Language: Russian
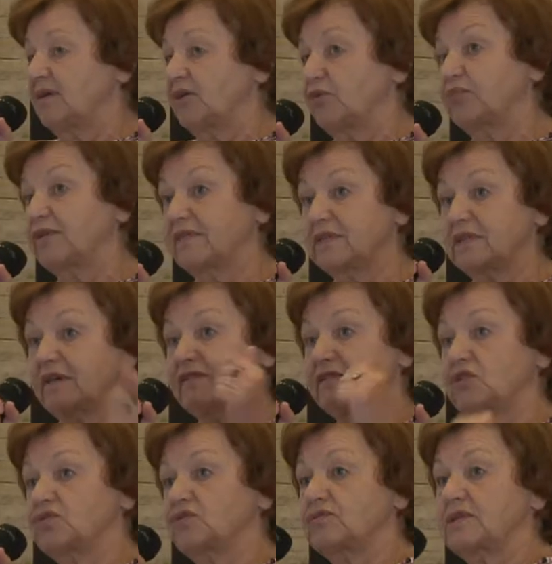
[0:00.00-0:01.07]
привела в
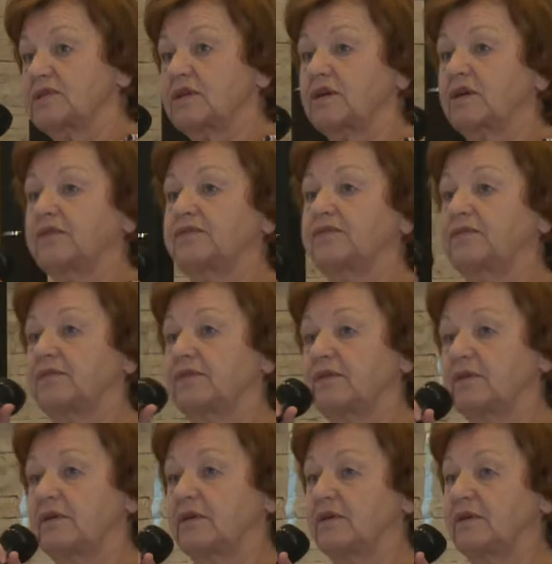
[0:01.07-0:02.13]
нашу церковь
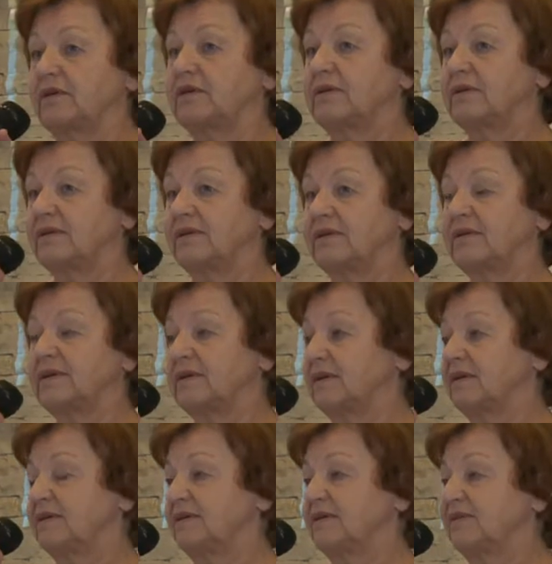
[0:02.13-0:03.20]
э,
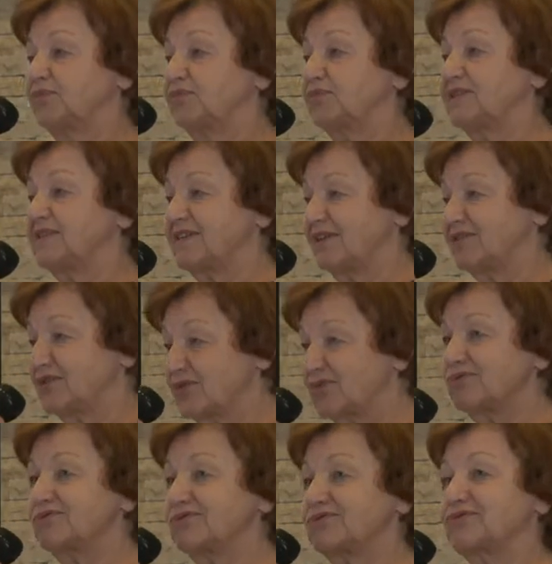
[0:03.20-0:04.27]
пенсионерку
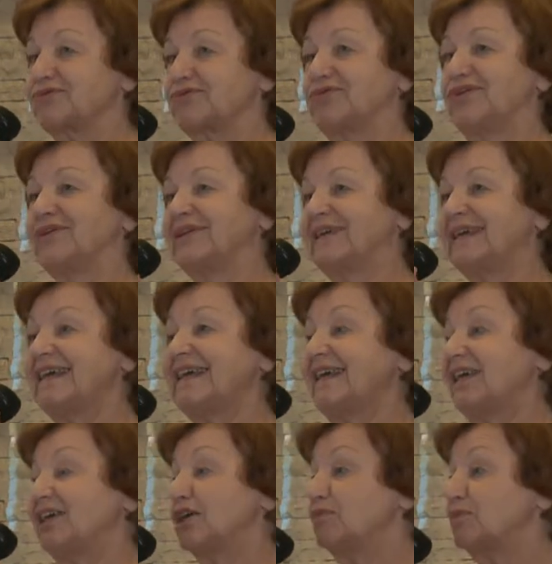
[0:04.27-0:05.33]
русскую,
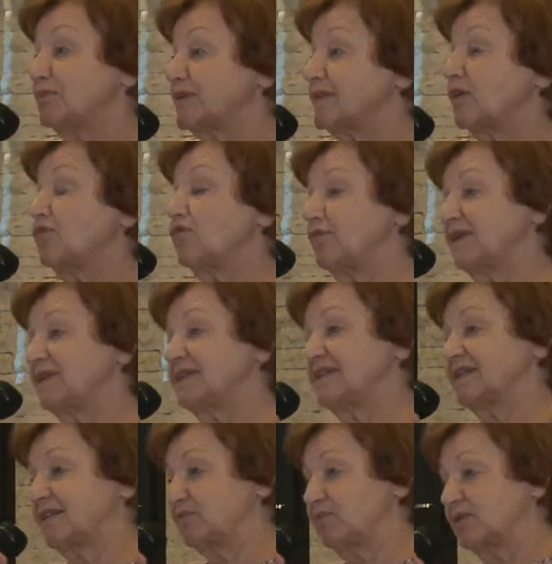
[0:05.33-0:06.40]
и мы познакомились с
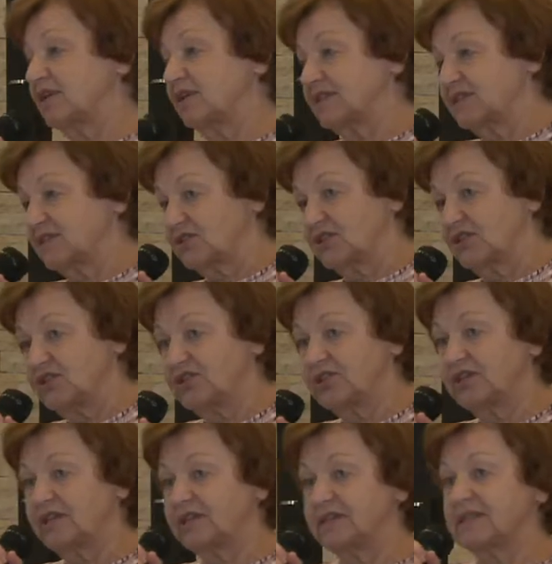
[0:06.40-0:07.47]
этой болгарской
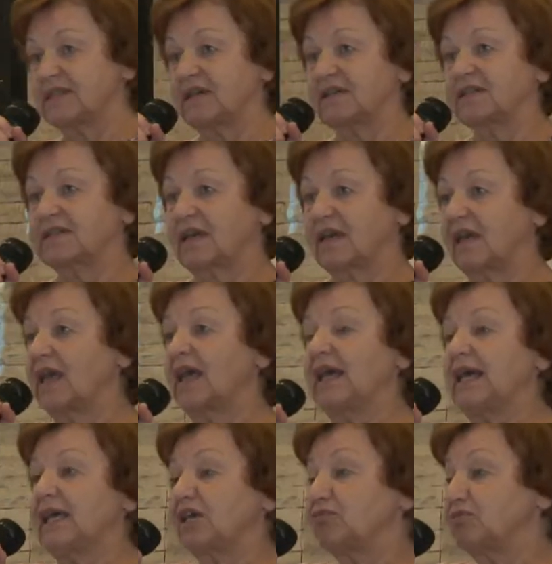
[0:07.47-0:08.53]
женщиной, христианкой,
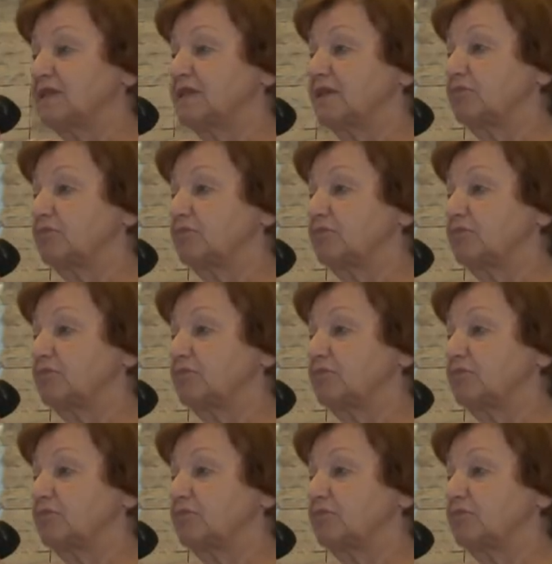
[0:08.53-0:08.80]
и мы с ней